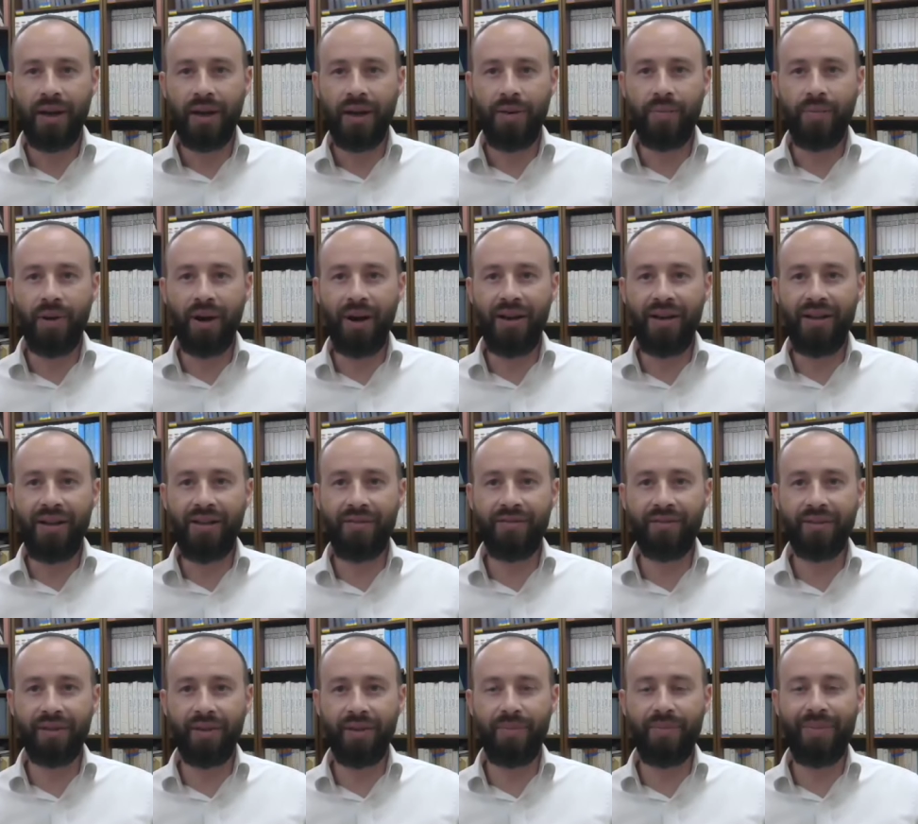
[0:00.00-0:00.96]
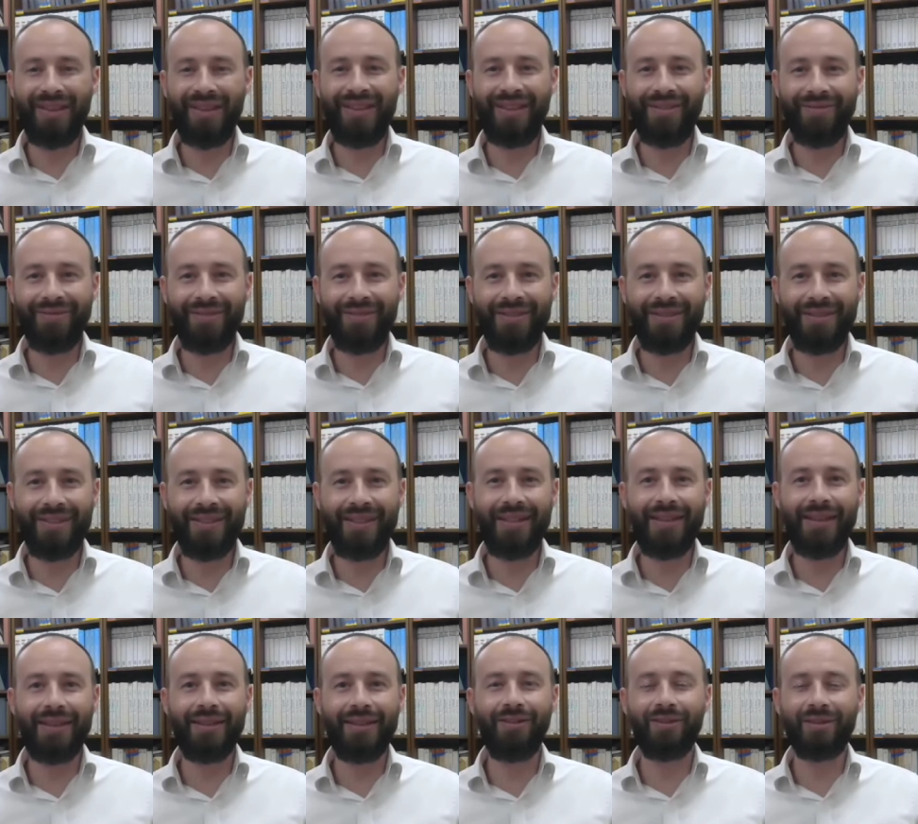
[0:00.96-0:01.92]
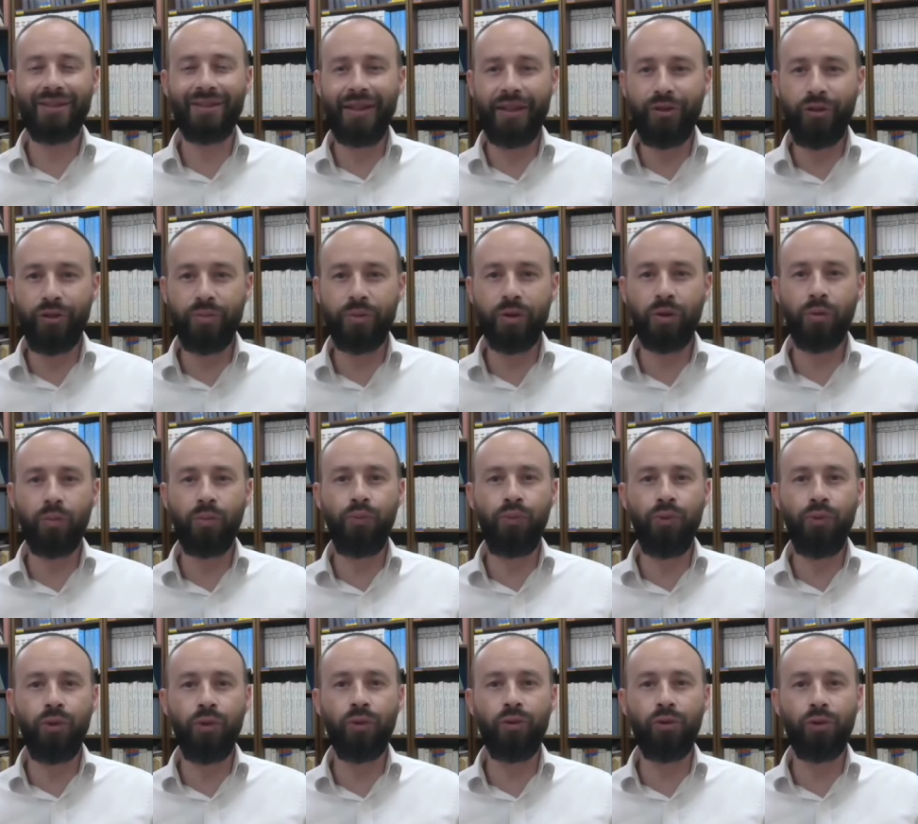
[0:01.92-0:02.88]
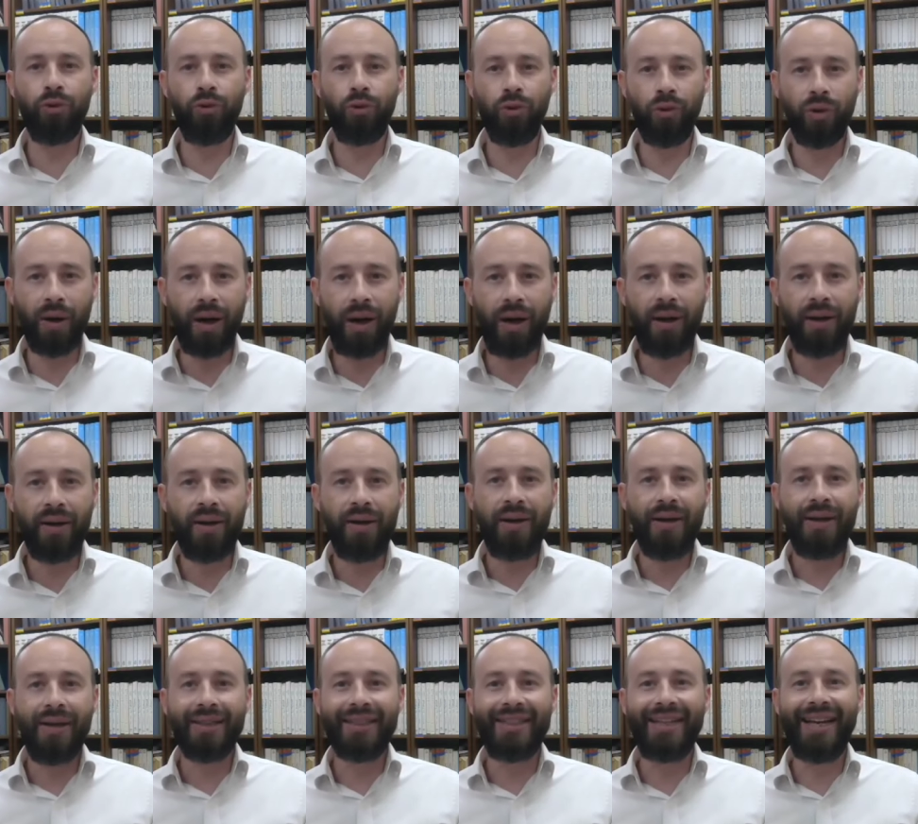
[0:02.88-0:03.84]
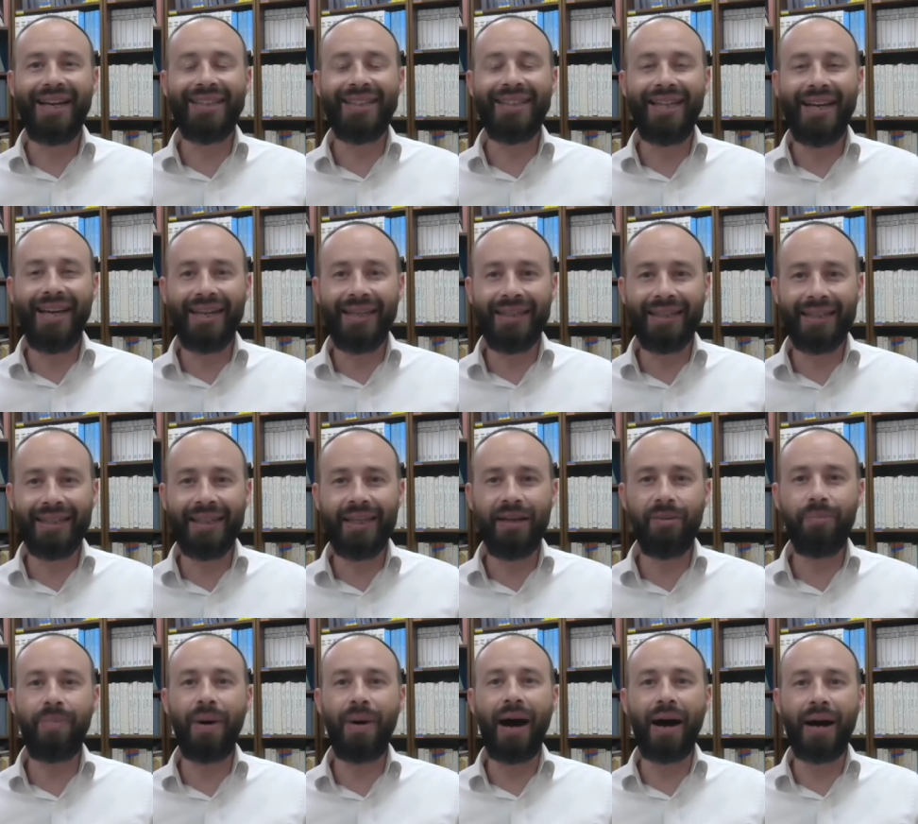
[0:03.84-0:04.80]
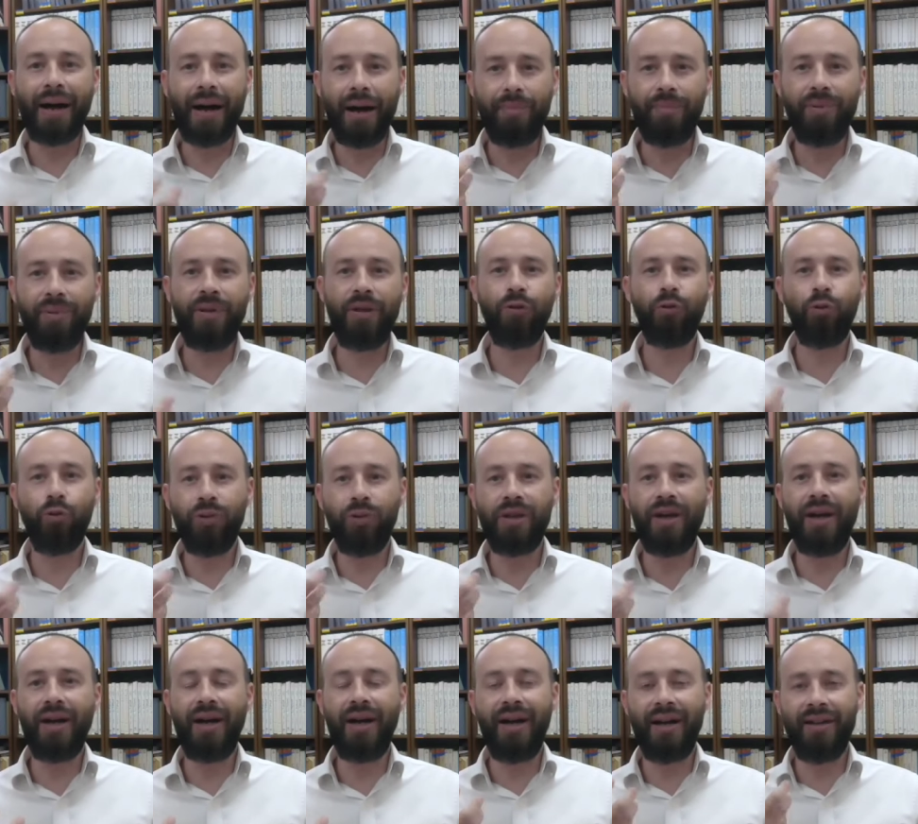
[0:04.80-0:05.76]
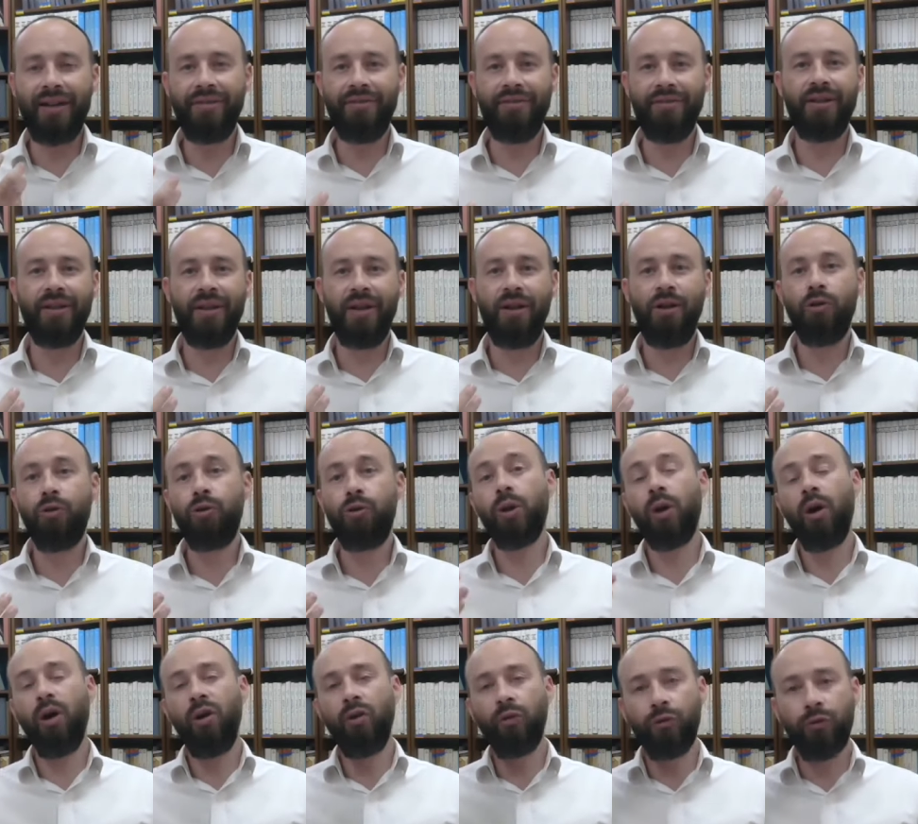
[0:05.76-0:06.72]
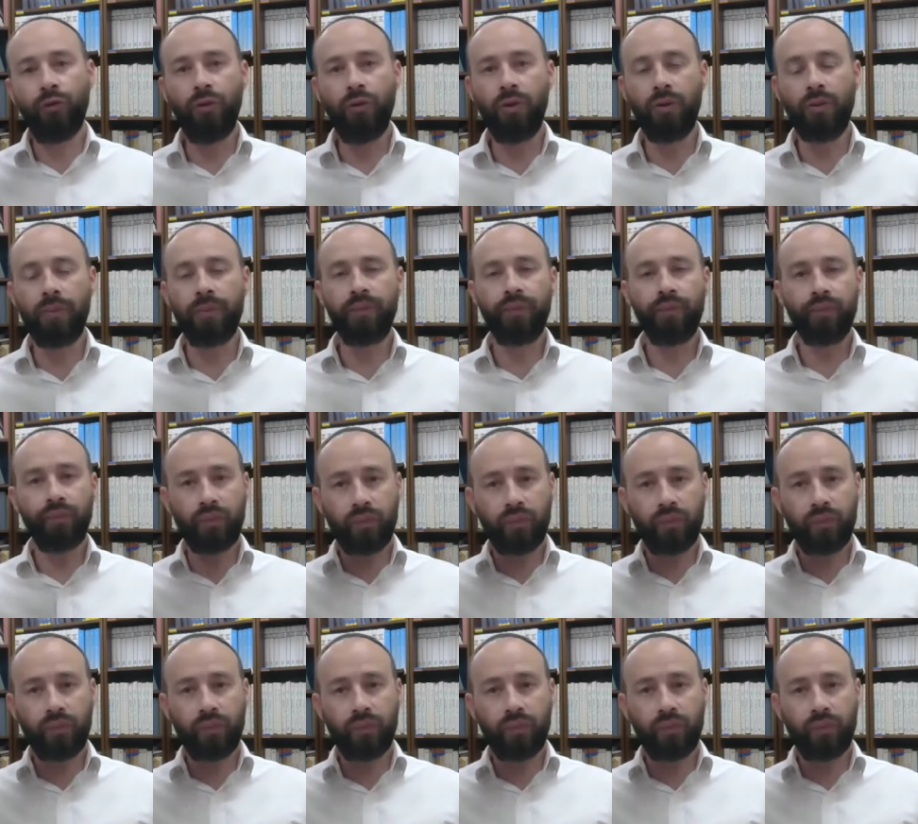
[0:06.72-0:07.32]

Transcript: mais un livre métaphysique d'enseignement pur de Torah qui a été écrit par Rabbi Houda Alevi sur un fond